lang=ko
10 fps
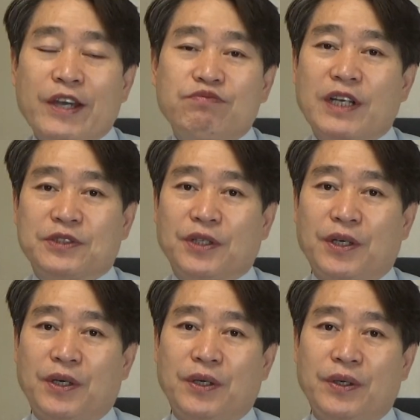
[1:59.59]

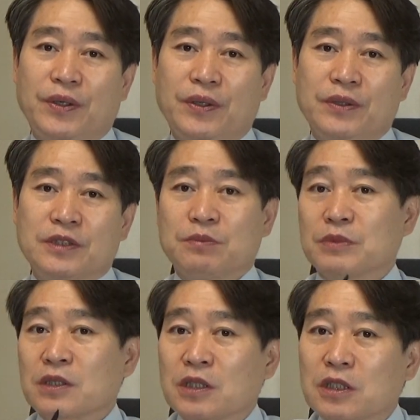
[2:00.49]
내부에서
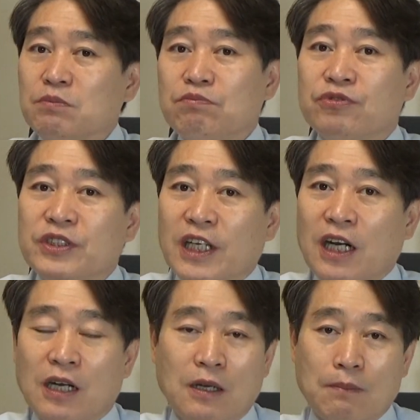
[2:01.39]
지금 큰 문제가